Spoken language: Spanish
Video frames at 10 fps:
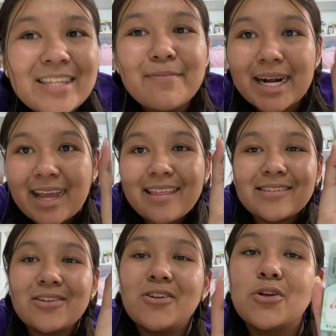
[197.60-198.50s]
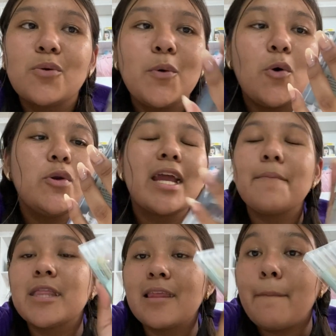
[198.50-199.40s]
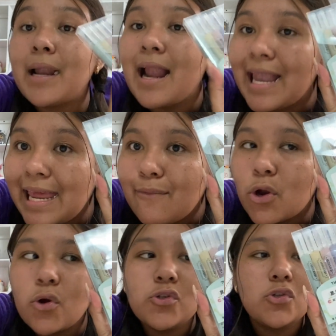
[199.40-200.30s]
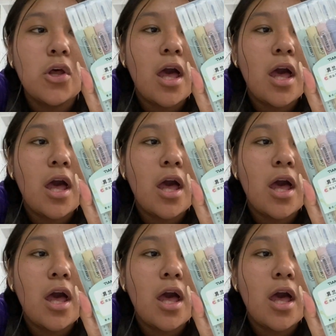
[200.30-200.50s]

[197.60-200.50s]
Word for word: marca los ocupo únicamente para libros,